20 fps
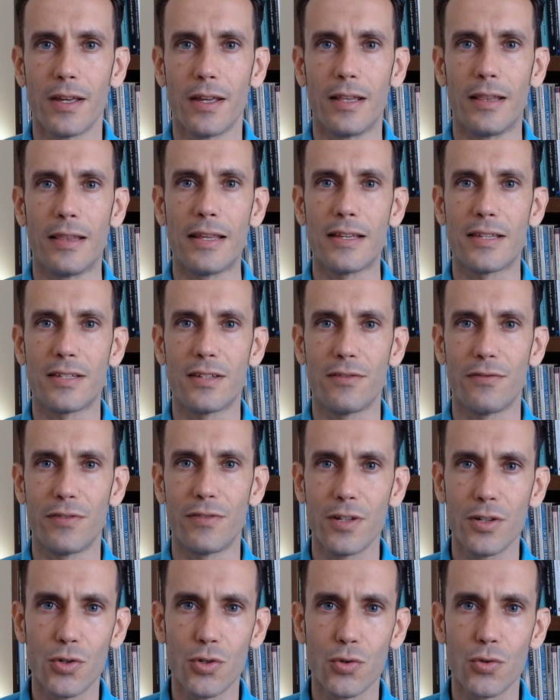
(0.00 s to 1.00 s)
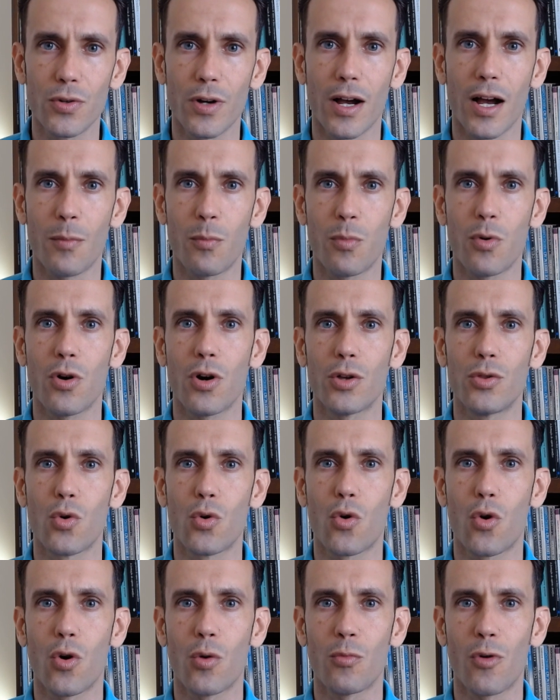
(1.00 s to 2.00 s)
Nesse vídeo, abordo
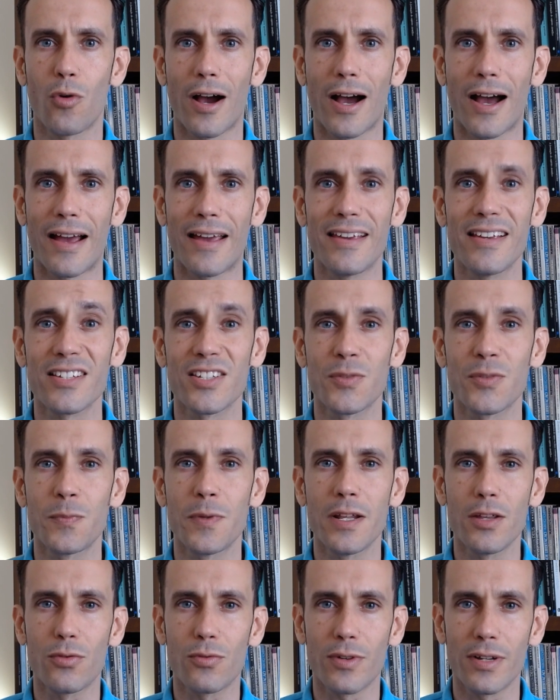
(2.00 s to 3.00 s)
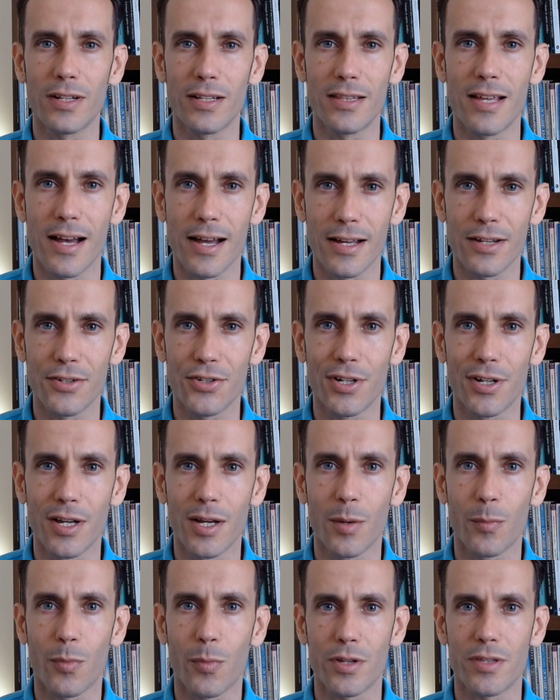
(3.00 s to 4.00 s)
como a espiritualidade
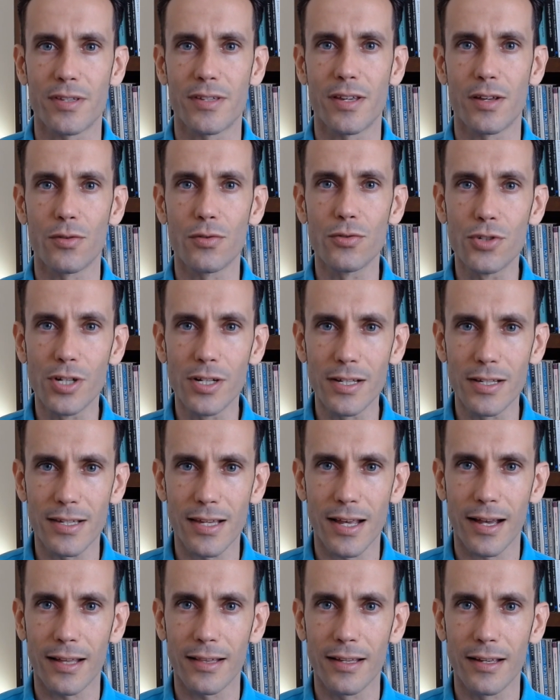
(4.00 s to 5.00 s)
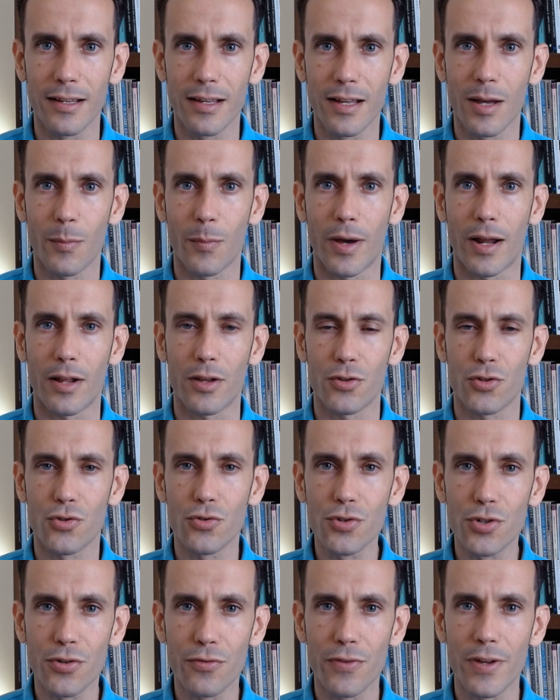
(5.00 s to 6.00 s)
pode ser utilizada para
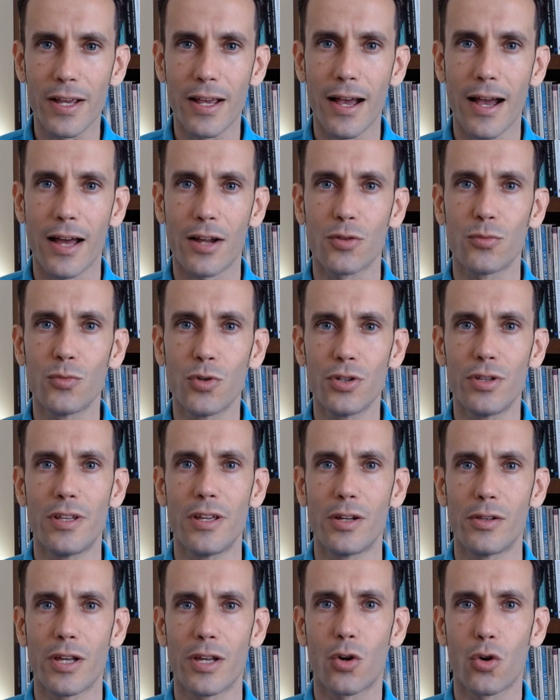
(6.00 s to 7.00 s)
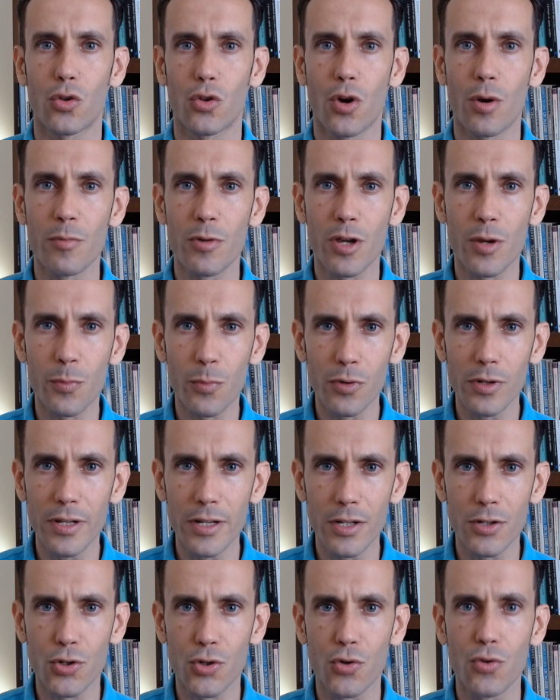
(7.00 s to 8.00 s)
justificar um modelo econômico e
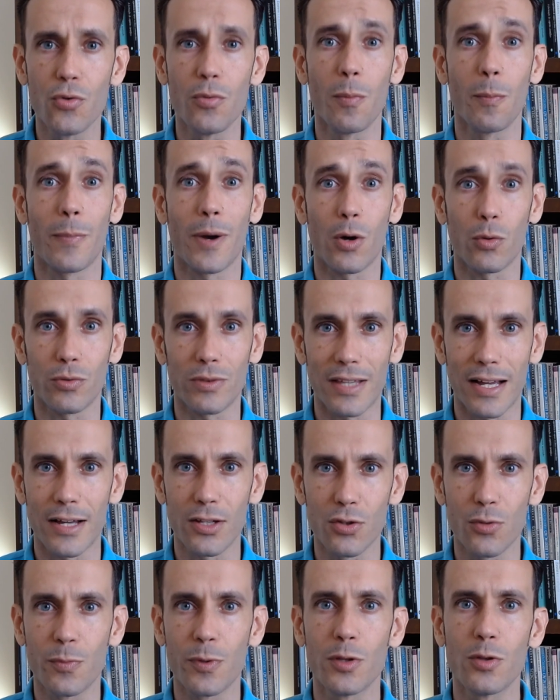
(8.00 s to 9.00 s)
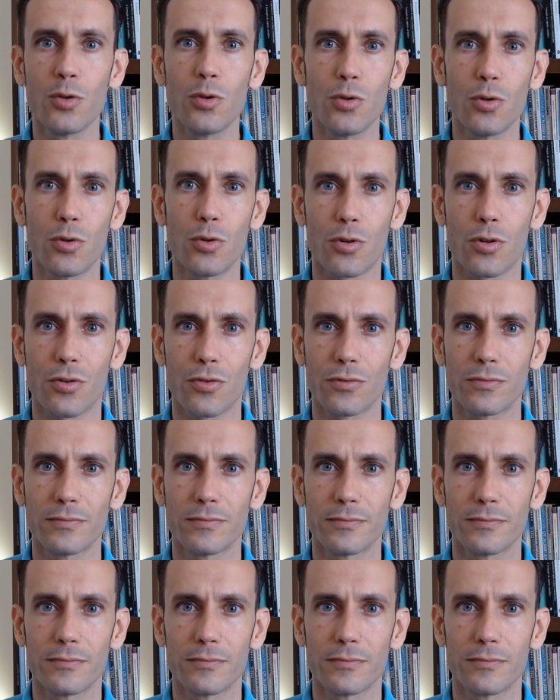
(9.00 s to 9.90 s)
político pautado pelo lucro.